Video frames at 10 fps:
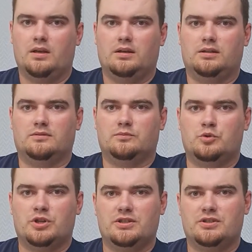E,
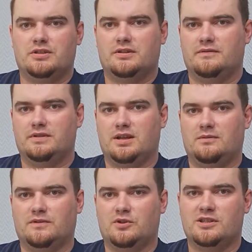cześć,
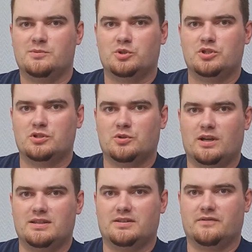witam w kolejnym
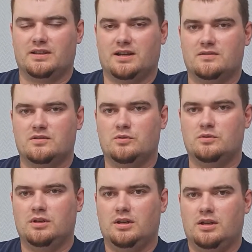odcinku IT
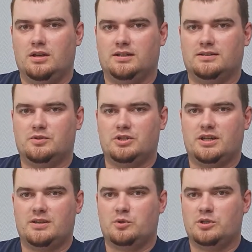Quadransu. E,
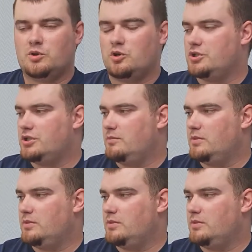dzisiaj moim gościem